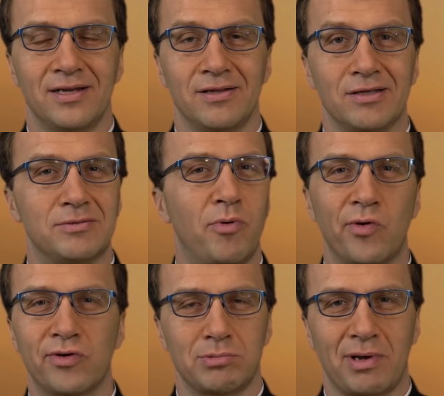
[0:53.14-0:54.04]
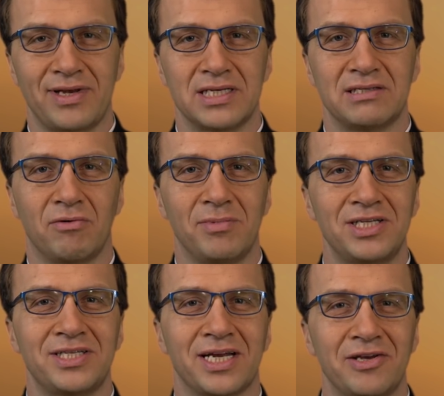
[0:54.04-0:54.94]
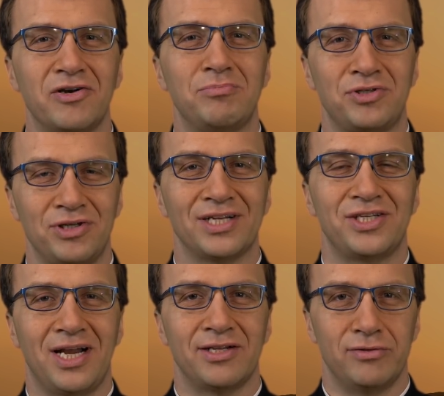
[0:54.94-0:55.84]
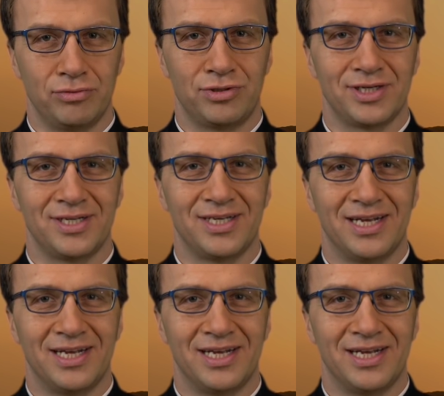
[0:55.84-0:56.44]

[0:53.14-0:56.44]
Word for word: To jest błogosławieństwo, mieć takiego przyjaciela duszy.